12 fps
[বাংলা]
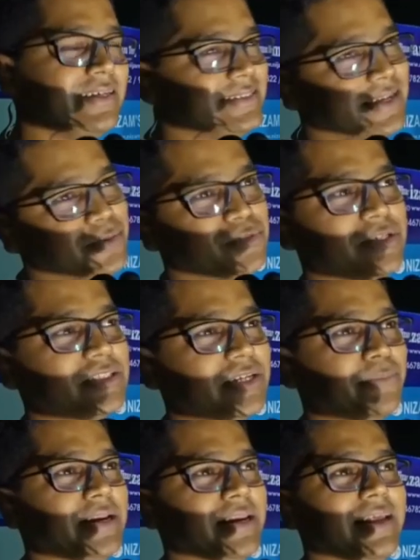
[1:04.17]
সেই উদ্দেশ্যে
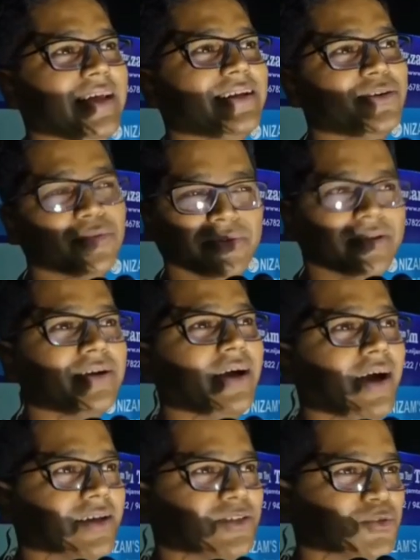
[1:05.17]
মেনলি এটা
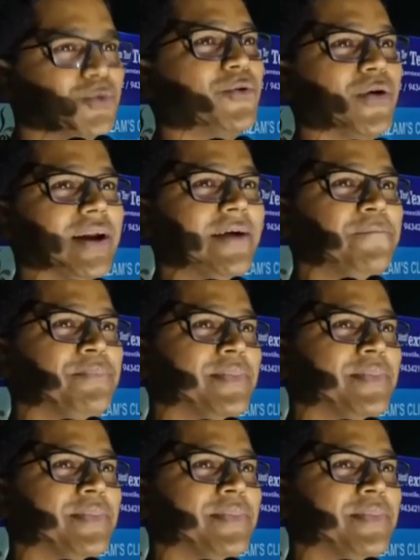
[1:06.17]
শুরু করা